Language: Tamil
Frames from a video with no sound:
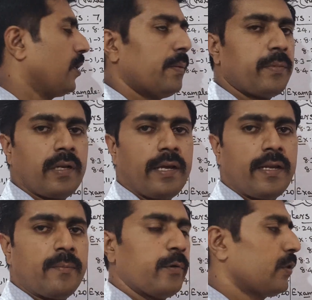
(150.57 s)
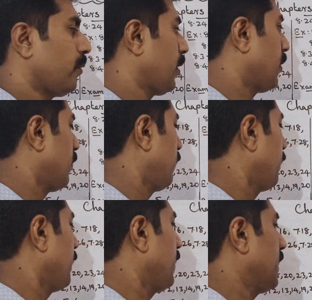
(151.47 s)
சாப்டர் நைனை பொறுத்த வரைக்கும்
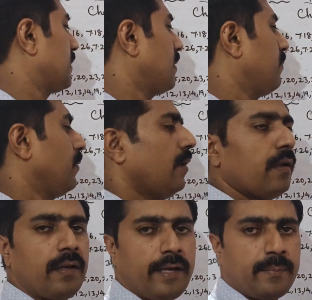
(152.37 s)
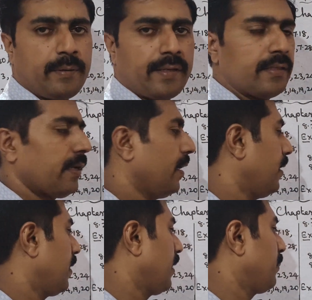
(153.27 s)
எக்ஸாம்பிள் நைன் பாயிண்ட் த்ரீ
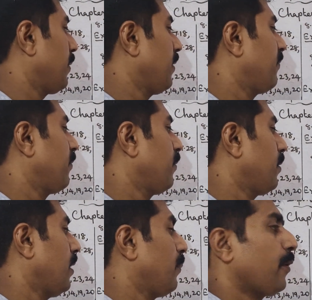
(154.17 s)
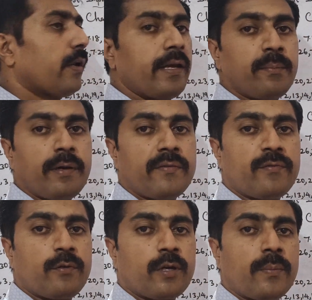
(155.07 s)
நைன் பாயிண்ட் ஃபோர் அப்புறம் நைன் பாயிண்ட்
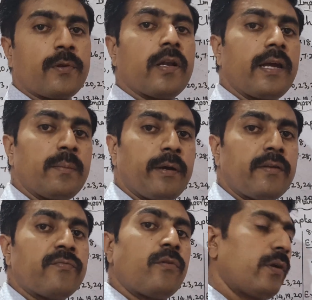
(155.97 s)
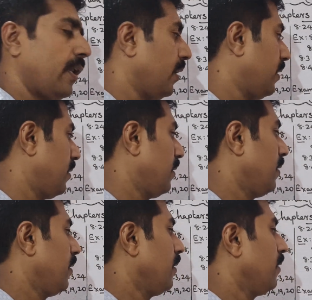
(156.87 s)
ஃபோருக்கு அப்புறம் நைன் பாயிண்ட் ஃபோர்டீன்
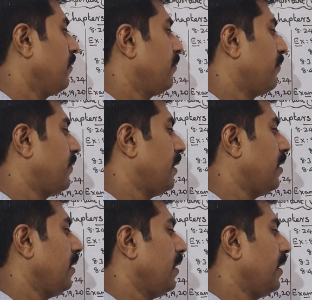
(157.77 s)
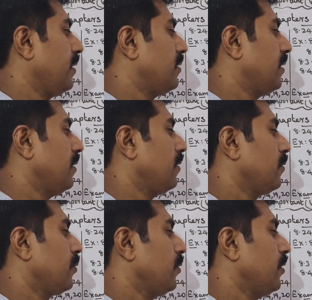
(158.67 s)
ஃபிஃப்டீன் எயிட்டீன்
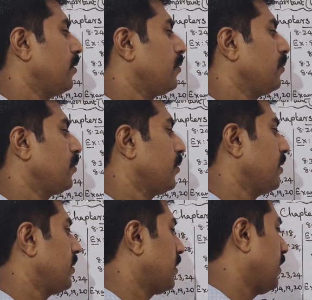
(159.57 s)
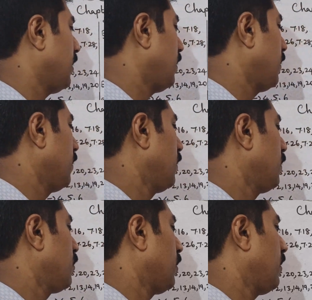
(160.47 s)
டுவெண்ட்டி டூ டுவெண்ட்டி த்ரீ
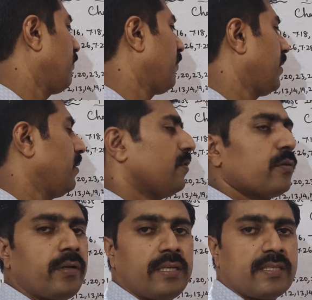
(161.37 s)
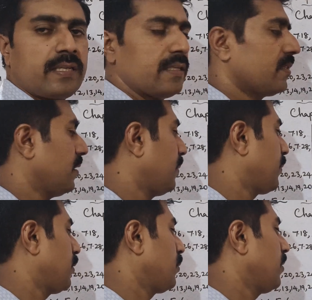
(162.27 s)
டுவெண்ட்டி ஃபைவ் டுவெண்ட்டி சிக்ஸ்
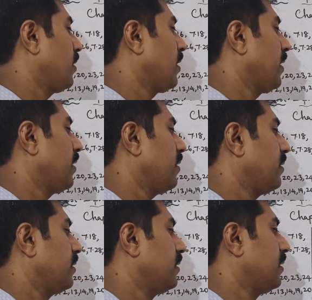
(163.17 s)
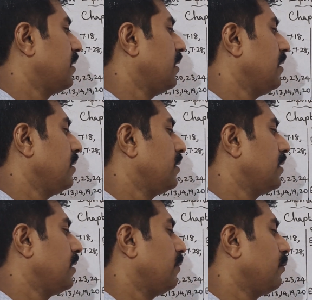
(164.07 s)
அப்புறம் டுவெண்ட்டி நைன் தேர்ட்டி
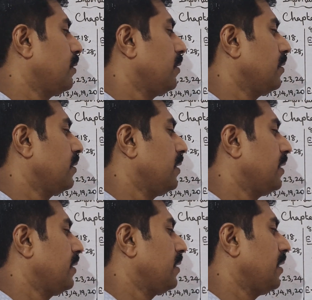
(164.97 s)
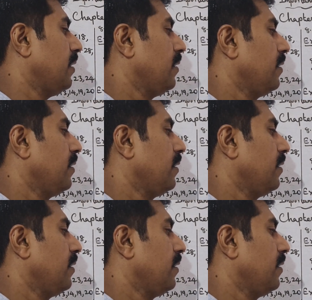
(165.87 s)
தேர்ட்டி ஒன் தேர்ட்டி த்ரீ